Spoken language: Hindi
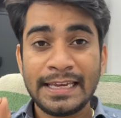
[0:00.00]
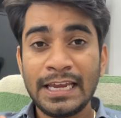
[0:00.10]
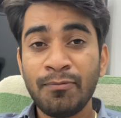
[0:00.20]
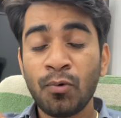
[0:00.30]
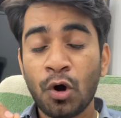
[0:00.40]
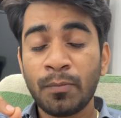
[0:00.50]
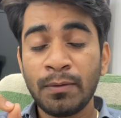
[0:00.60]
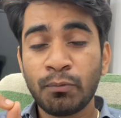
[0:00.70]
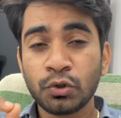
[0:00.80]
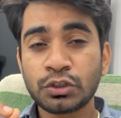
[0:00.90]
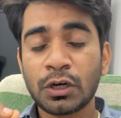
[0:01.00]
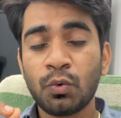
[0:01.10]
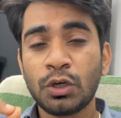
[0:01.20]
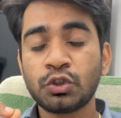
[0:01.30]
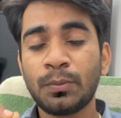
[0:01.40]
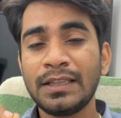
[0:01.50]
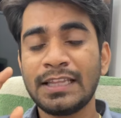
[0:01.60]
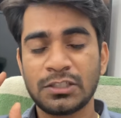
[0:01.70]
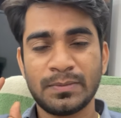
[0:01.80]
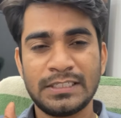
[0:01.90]
ये ब्लॉग मैं पोस्ट करूंगा सुबह
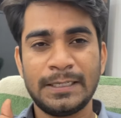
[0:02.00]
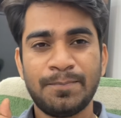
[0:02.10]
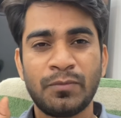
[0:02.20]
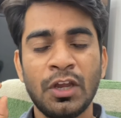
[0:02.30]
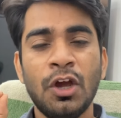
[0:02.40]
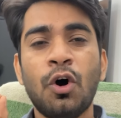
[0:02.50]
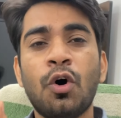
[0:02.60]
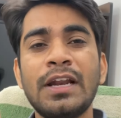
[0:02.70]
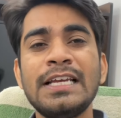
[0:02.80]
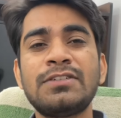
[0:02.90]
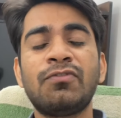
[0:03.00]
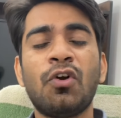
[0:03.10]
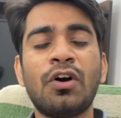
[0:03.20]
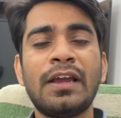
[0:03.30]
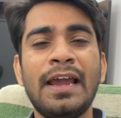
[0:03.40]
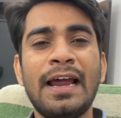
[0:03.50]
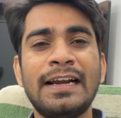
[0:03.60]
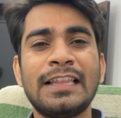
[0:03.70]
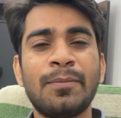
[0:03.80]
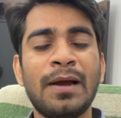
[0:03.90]
दस बजे और इस ब्लॉग के
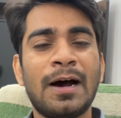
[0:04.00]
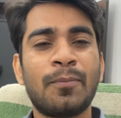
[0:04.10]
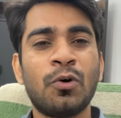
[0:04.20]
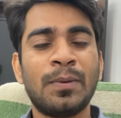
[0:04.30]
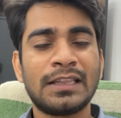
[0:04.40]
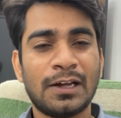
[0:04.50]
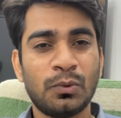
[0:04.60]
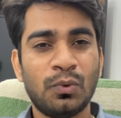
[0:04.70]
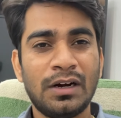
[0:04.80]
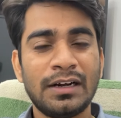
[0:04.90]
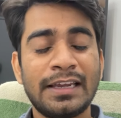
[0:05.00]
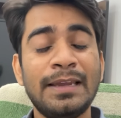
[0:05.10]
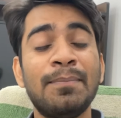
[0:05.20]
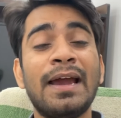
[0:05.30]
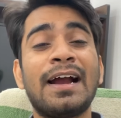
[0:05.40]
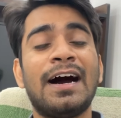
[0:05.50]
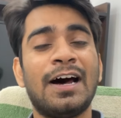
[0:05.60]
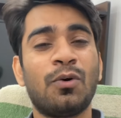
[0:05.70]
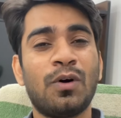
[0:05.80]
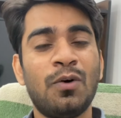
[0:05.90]
एंड तक मैं आपको बता दूंगा कि मैं
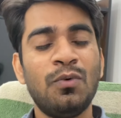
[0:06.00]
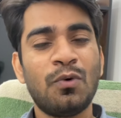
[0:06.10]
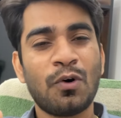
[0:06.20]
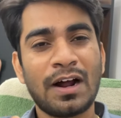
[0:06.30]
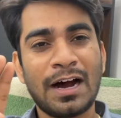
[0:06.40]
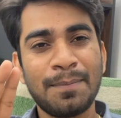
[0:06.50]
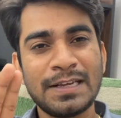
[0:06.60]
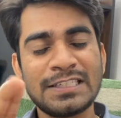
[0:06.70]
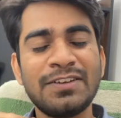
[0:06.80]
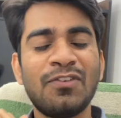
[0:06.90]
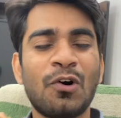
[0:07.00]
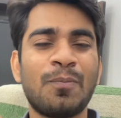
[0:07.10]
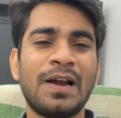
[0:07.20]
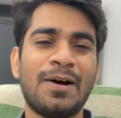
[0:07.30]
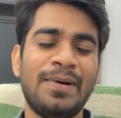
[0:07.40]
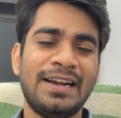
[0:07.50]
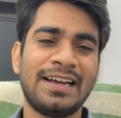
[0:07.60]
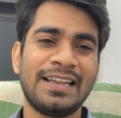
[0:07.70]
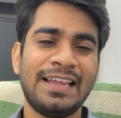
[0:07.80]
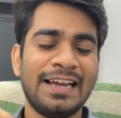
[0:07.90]
कहाँ रुका हूँ और आप इसी ब्लॉग पे कमेंट
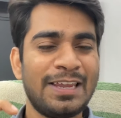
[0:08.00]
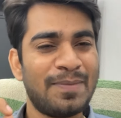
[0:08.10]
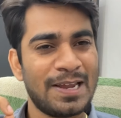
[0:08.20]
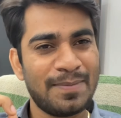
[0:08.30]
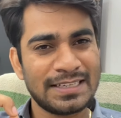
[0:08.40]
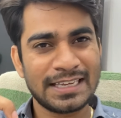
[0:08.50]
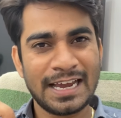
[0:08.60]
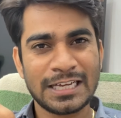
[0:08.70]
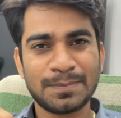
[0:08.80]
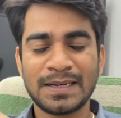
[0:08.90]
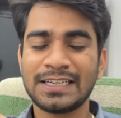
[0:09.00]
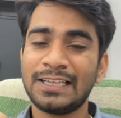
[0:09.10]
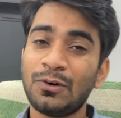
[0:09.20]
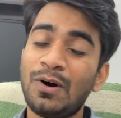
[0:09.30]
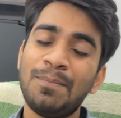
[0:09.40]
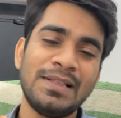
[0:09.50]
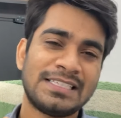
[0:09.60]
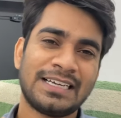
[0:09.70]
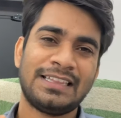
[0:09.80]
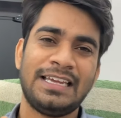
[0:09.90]
कर देना कि भाई मैं इसके आसपास रहता हूँ हम मिल
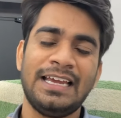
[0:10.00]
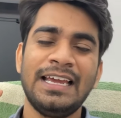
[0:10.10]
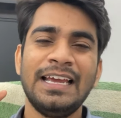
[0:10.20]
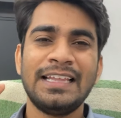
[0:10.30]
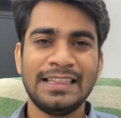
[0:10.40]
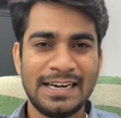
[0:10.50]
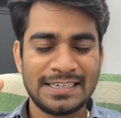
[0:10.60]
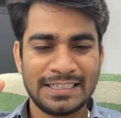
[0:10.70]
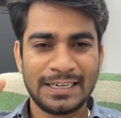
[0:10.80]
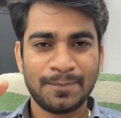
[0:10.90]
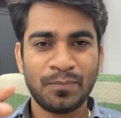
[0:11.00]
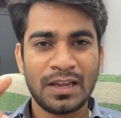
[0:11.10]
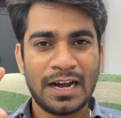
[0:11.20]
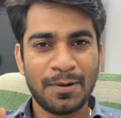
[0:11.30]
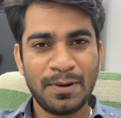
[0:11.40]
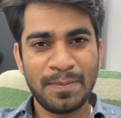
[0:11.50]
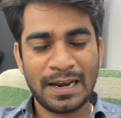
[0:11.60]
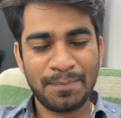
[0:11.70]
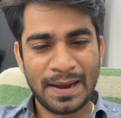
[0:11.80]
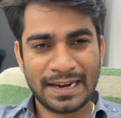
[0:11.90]
सकते हैं दैट्स इट अभी
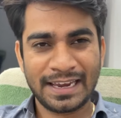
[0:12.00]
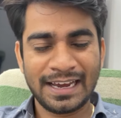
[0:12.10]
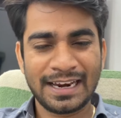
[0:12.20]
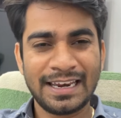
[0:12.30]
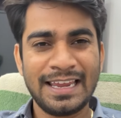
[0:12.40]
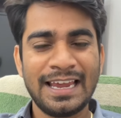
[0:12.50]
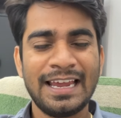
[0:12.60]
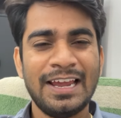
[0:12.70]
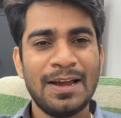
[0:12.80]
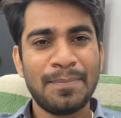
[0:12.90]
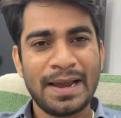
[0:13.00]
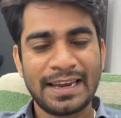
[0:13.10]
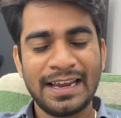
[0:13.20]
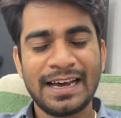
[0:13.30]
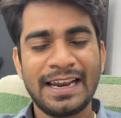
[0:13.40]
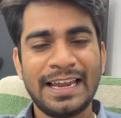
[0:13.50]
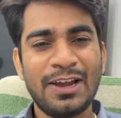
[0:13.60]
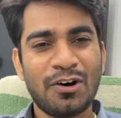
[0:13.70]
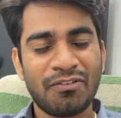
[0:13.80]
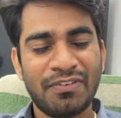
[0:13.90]
मैंने पैकिंग करनी है पैकिंग करेंगे
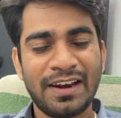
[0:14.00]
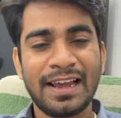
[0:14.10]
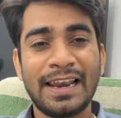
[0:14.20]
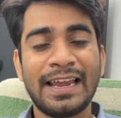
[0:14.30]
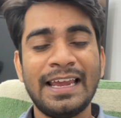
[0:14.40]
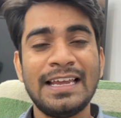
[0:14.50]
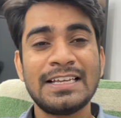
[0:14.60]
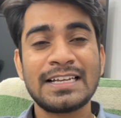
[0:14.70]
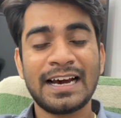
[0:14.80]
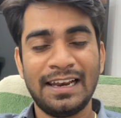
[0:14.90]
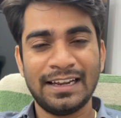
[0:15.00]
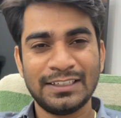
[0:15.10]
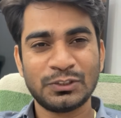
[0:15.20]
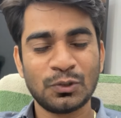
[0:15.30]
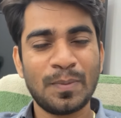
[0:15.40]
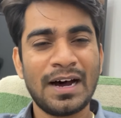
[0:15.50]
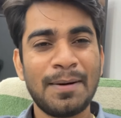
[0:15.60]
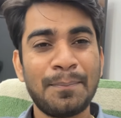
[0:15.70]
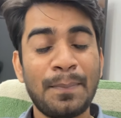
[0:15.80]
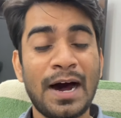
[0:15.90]
और फिर निकलेंगे कल सुबह
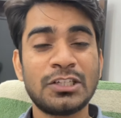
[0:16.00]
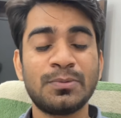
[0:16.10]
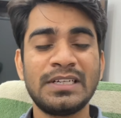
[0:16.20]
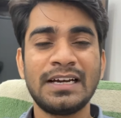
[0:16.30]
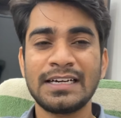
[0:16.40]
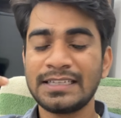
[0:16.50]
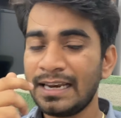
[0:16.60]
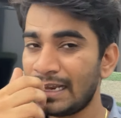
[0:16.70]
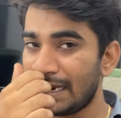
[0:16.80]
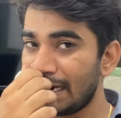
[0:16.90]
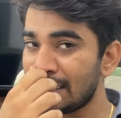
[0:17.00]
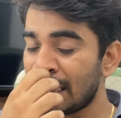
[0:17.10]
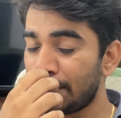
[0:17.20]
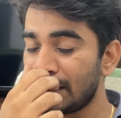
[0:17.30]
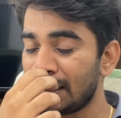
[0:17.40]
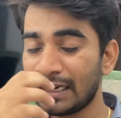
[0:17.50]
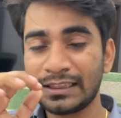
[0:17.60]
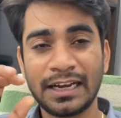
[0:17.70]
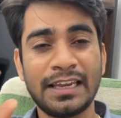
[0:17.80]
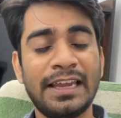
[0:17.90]
पांच बजे घर से निकलेंगे छह बजे तक
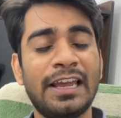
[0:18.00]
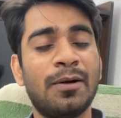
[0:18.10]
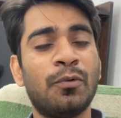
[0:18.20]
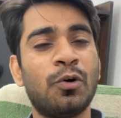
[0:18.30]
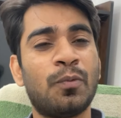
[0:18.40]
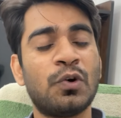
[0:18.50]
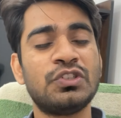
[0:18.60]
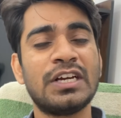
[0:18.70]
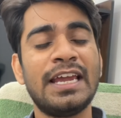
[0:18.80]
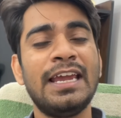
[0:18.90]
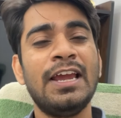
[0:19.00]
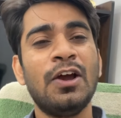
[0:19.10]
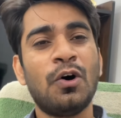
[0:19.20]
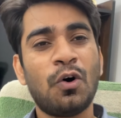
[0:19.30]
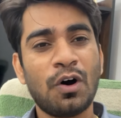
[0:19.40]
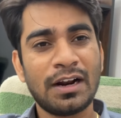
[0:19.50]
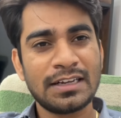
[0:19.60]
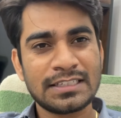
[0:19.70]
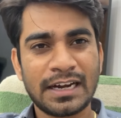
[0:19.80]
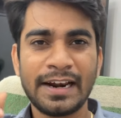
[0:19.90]
ताकि एयरपोर्ट पहुंच जाए और
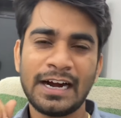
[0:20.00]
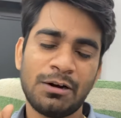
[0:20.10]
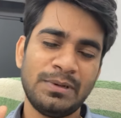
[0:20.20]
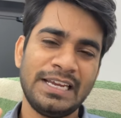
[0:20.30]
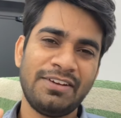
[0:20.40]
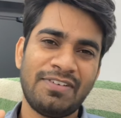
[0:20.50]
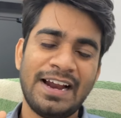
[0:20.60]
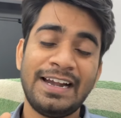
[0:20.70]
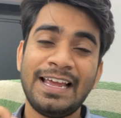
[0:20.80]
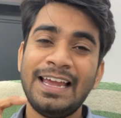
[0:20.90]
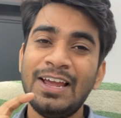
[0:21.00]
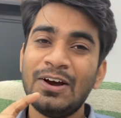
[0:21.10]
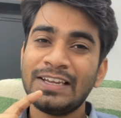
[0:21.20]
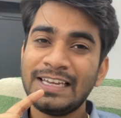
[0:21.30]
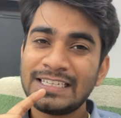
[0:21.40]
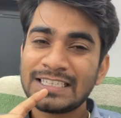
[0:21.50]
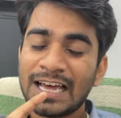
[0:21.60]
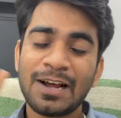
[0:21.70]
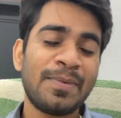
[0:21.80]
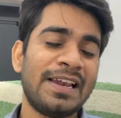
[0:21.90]
साढ़े आठ बजे की फ्लाइट है ये
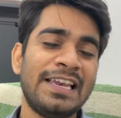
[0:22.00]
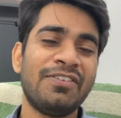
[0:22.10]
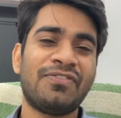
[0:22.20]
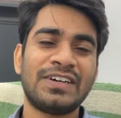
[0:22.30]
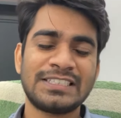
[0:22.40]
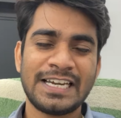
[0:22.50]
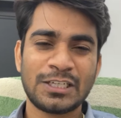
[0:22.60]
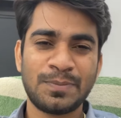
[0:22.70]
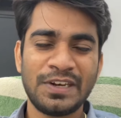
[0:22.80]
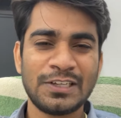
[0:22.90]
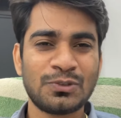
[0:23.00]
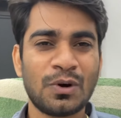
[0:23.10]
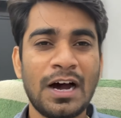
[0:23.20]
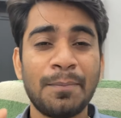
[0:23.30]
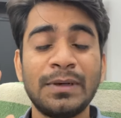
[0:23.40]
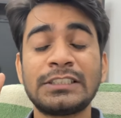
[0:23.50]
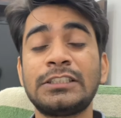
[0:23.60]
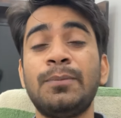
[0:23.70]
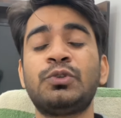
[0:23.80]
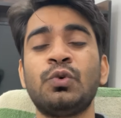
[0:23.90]
सारा मेरे लिए फर्स्ट एक्सपीरियंस होगा मैं
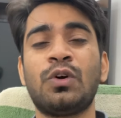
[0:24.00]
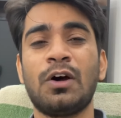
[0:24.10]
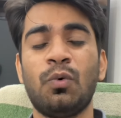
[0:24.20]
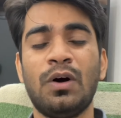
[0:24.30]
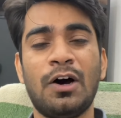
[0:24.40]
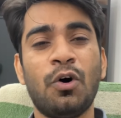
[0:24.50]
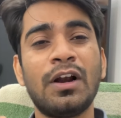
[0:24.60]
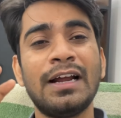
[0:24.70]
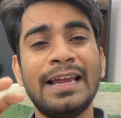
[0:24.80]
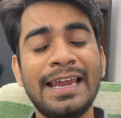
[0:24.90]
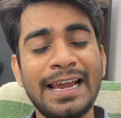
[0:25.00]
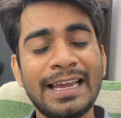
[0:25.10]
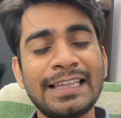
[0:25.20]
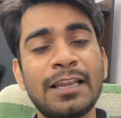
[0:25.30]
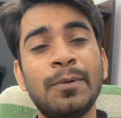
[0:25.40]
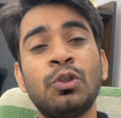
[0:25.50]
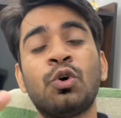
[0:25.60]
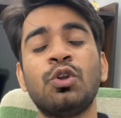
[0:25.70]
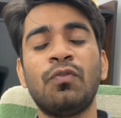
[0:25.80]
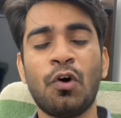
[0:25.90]
सब शूट करूंगा और एक एक दिन में
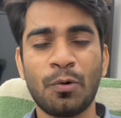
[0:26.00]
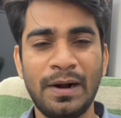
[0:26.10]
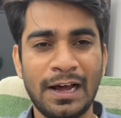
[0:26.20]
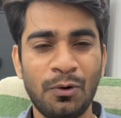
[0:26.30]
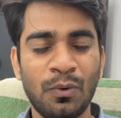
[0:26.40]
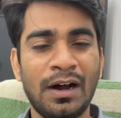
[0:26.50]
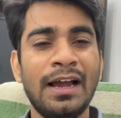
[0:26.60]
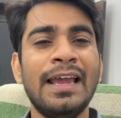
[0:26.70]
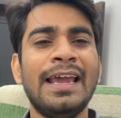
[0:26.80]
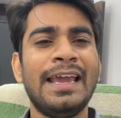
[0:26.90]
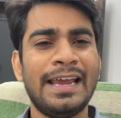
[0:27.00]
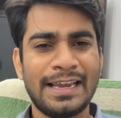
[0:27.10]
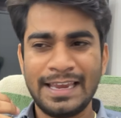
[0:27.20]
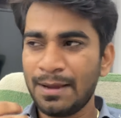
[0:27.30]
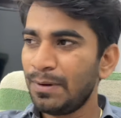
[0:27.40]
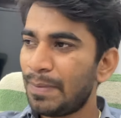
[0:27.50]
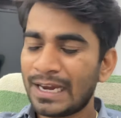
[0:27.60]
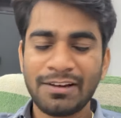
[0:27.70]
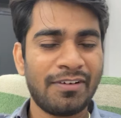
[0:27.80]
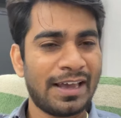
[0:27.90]
दो दो ब्लॉग भी डालूंगा एक ये भी
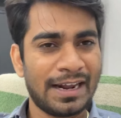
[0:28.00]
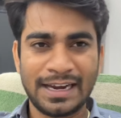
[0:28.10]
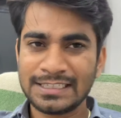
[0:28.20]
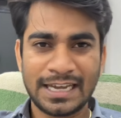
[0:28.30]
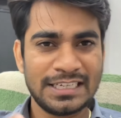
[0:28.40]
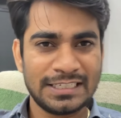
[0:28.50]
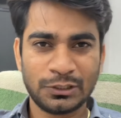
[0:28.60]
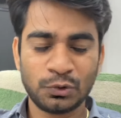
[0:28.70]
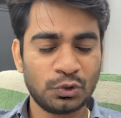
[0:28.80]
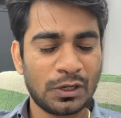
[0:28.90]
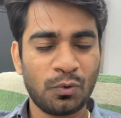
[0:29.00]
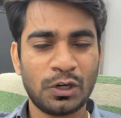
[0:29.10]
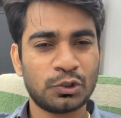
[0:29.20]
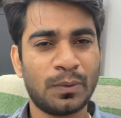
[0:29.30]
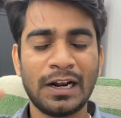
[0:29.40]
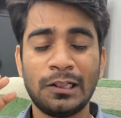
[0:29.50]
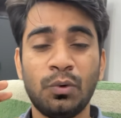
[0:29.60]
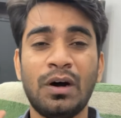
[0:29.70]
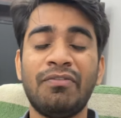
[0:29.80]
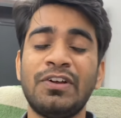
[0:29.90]
पैकिंग वगैरह का ये सारी चीजें शूट करूंगा सुबह डाल
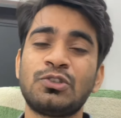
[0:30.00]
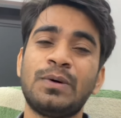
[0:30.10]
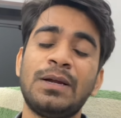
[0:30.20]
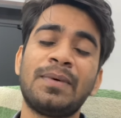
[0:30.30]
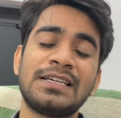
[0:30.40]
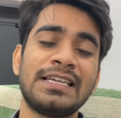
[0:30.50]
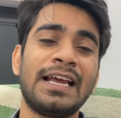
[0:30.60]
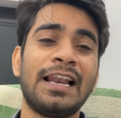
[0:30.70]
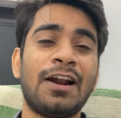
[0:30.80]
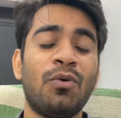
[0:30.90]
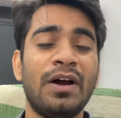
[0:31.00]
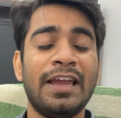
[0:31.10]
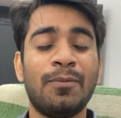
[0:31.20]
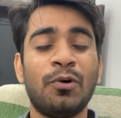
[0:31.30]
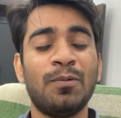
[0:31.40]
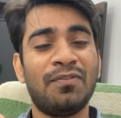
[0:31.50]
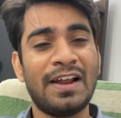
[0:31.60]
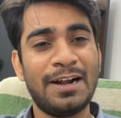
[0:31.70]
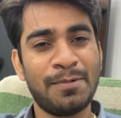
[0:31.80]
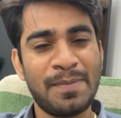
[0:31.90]
दूंगा फिर सुबह जब घर से निकल रहा हूँ एयरपोर्ट में
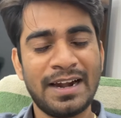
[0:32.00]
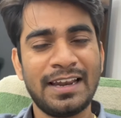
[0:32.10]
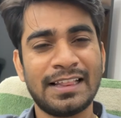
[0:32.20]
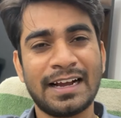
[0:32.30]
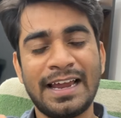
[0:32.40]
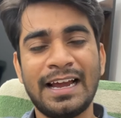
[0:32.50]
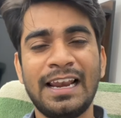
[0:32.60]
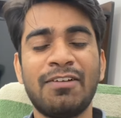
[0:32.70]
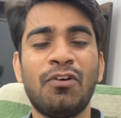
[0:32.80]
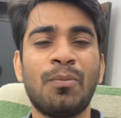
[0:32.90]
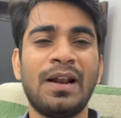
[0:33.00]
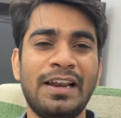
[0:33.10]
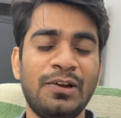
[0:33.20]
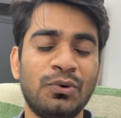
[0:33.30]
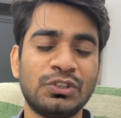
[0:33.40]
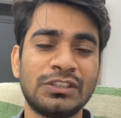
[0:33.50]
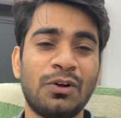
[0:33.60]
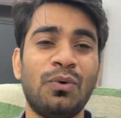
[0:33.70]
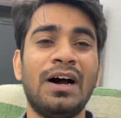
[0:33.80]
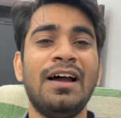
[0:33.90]
फ्लाइट में बैठने तक का एक अलग ब्लॉग बनाने की कोशिश
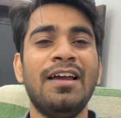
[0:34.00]
करूंगा